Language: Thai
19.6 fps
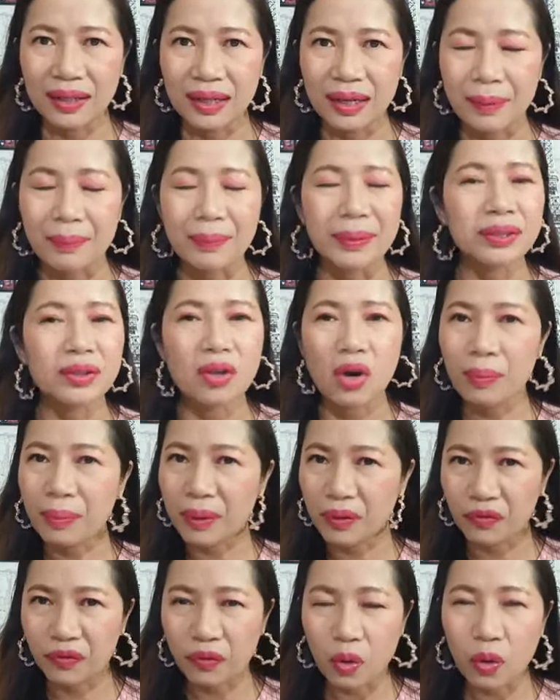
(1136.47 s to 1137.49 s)
ไม่ต้องไป
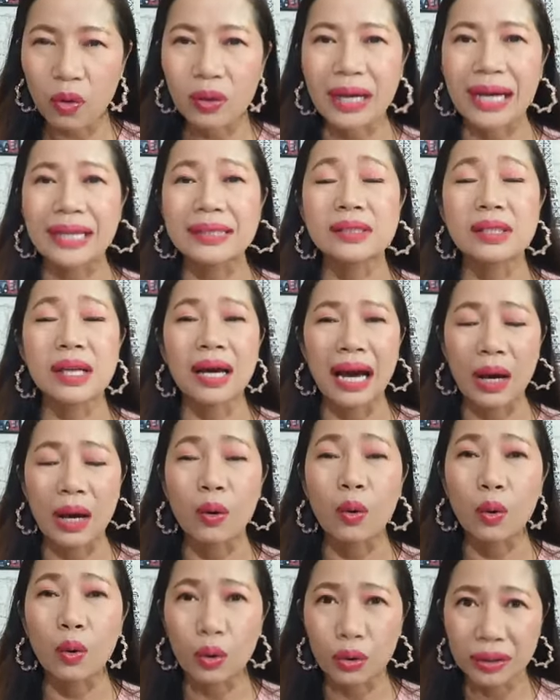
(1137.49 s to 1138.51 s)
โฟกัสนะคะ
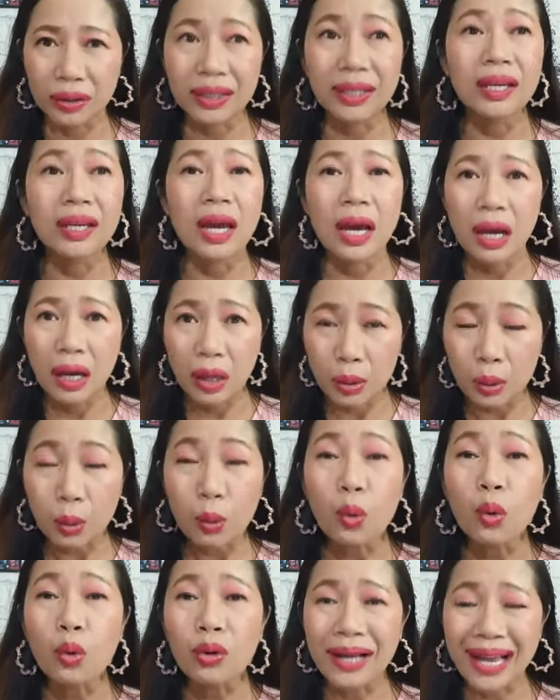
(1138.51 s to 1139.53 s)
คนที่
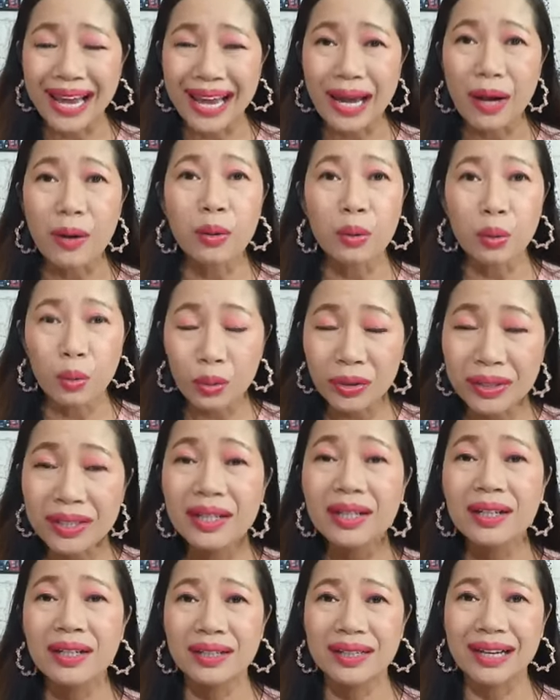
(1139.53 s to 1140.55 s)
รู้แล้วรู้เย
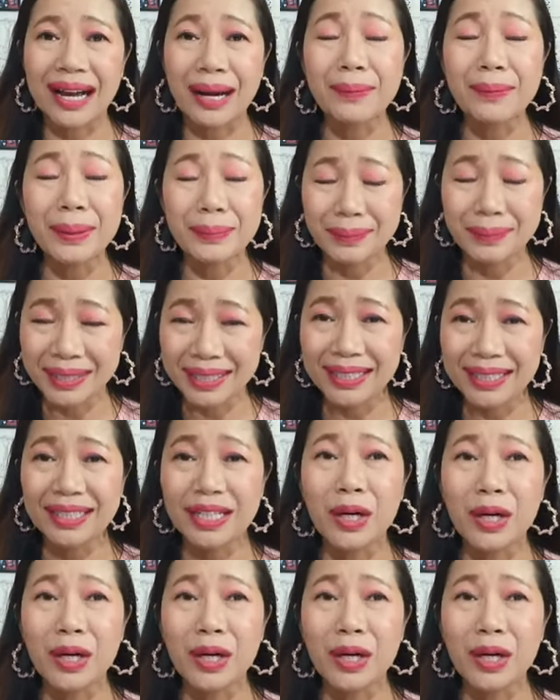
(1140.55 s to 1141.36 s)
อะนะคะ มันมีก็